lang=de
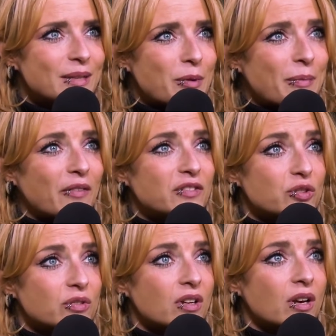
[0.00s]
der mir immer auf die
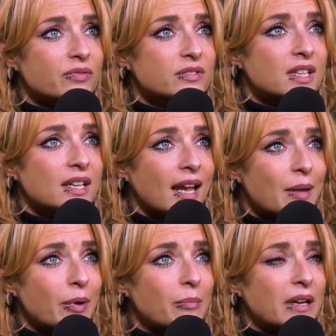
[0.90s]
Schulter klopft und sagt,
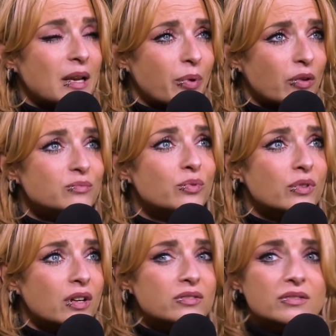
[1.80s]
hey, pack mal dein
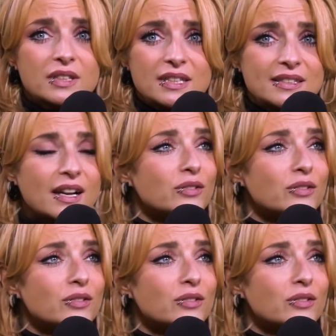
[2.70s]
Pausenbrot aus und genieß die